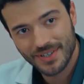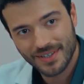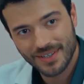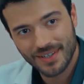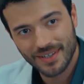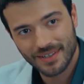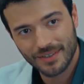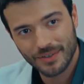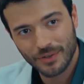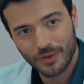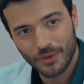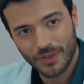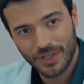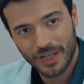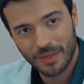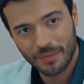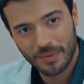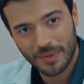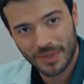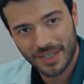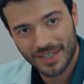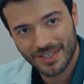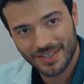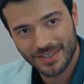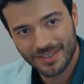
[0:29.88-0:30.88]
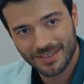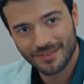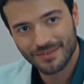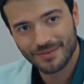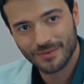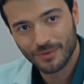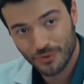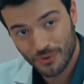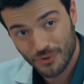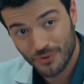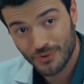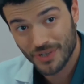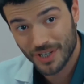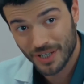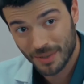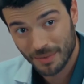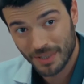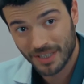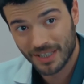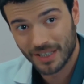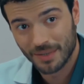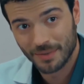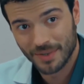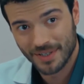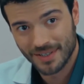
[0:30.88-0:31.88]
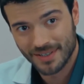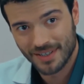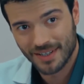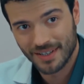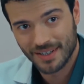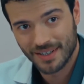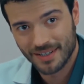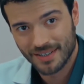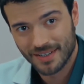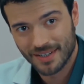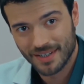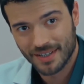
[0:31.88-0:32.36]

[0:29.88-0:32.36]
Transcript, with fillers: podrán saber todo eso, pero hay que esperar tres